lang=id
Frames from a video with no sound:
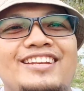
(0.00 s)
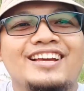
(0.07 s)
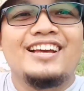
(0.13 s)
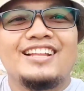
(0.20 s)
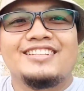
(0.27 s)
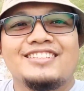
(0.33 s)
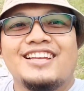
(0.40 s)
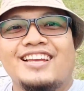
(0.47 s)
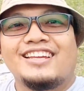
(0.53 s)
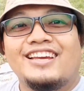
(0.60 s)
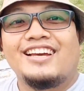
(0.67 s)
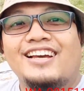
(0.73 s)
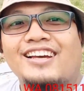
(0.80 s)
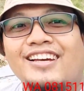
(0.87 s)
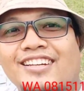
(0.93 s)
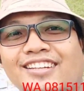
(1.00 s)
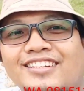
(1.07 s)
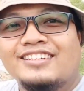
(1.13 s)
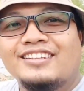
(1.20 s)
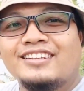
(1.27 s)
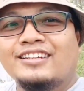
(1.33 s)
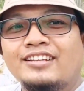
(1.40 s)
dengan saya,
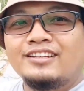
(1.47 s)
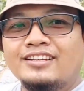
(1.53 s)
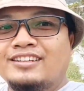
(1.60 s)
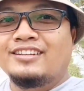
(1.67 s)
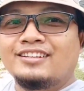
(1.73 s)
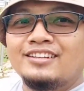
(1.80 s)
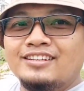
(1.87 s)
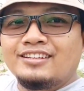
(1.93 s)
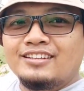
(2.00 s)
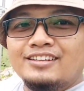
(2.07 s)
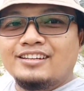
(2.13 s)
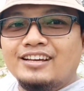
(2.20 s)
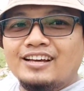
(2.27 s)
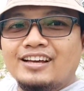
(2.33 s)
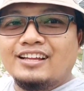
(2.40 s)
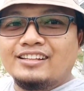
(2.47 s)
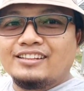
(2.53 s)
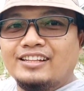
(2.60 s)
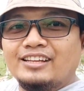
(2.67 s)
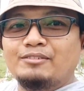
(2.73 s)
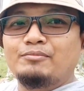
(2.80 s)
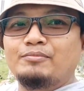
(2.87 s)
nah,
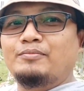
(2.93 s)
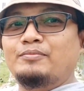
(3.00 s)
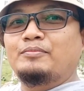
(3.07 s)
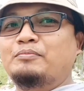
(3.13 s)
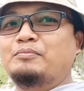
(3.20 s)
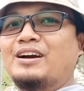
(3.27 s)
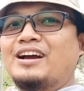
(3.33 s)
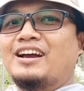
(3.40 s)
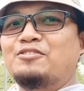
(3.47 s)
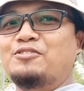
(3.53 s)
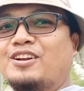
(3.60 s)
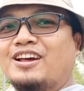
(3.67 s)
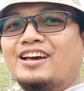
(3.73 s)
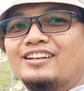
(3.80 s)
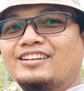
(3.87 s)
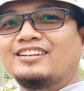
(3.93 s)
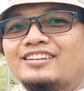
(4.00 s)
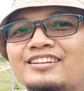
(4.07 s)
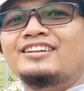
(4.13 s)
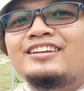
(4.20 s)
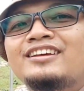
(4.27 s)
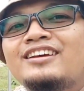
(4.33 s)
tim pengangguran,
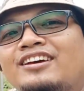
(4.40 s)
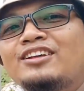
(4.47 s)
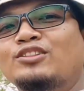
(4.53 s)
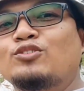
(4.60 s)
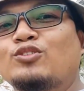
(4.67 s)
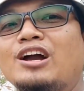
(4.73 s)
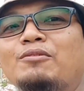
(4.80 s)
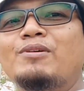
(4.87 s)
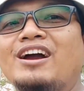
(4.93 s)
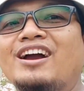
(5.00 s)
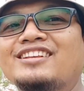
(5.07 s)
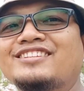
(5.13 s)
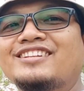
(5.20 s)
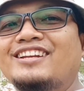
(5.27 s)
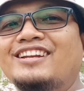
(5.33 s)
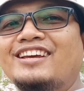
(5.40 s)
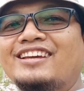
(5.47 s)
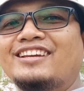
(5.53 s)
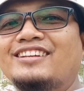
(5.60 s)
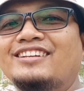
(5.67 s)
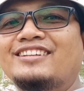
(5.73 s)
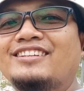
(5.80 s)
tukang makas
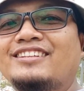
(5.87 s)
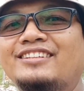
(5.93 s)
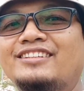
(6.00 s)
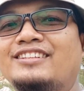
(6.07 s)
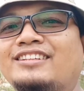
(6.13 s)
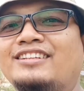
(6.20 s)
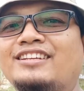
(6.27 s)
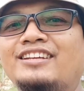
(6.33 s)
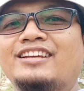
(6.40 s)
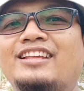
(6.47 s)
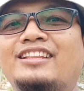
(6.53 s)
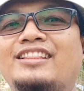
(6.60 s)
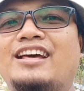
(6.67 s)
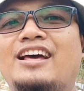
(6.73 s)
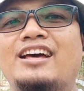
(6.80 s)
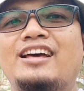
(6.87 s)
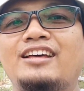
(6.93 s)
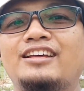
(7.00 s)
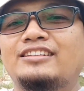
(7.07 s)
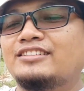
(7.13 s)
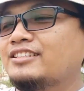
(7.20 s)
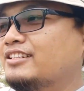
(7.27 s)
keliling. Kita
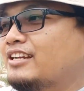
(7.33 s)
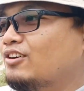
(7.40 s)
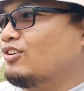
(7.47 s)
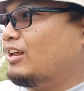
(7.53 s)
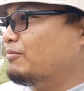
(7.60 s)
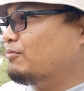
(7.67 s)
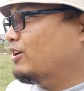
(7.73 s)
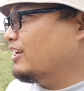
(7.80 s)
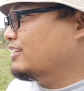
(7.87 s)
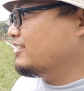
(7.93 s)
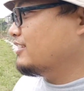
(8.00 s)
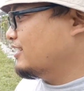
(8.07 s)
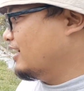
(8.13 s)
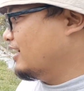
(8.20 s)
sedang kolaborasi